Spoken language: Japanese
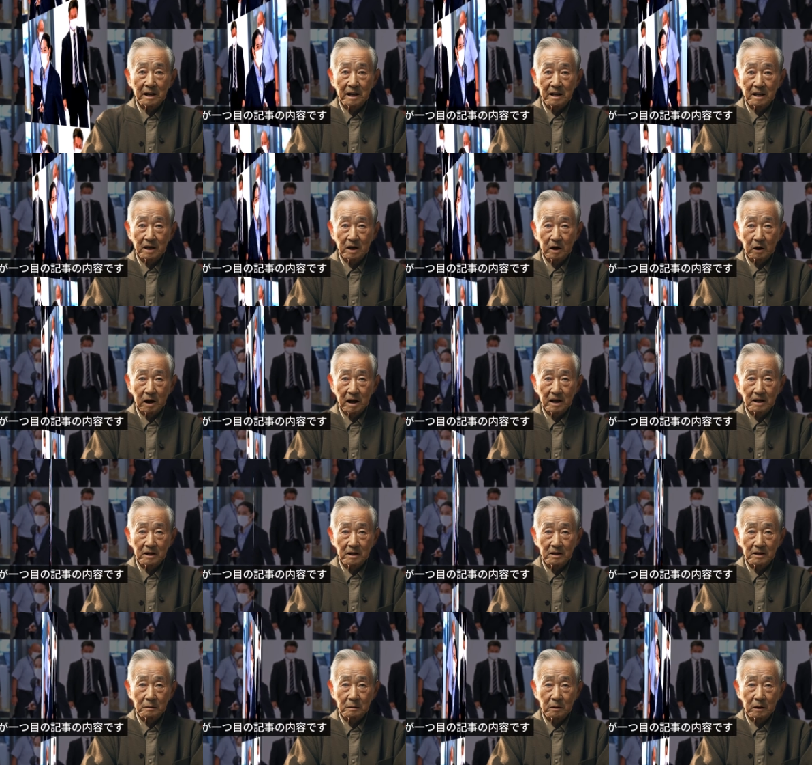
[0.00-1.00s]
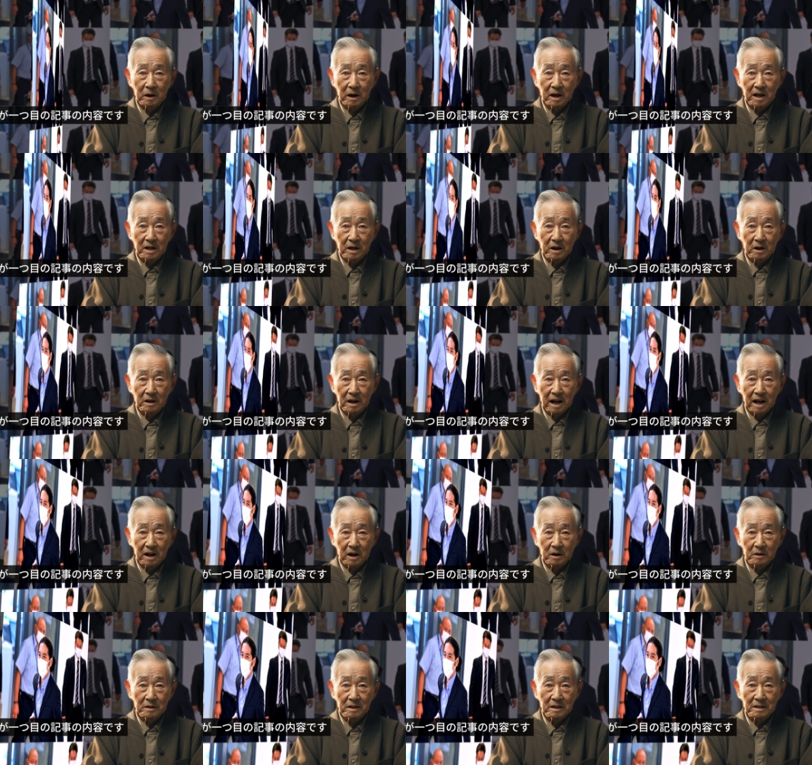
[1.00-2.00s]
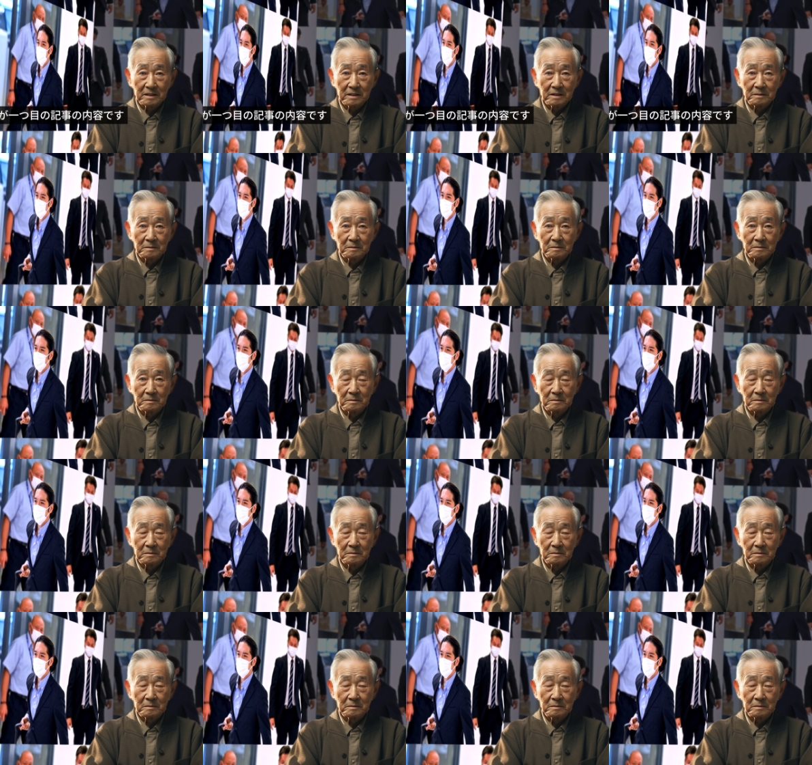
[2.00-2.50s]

以上が一つ目の記事の内容です。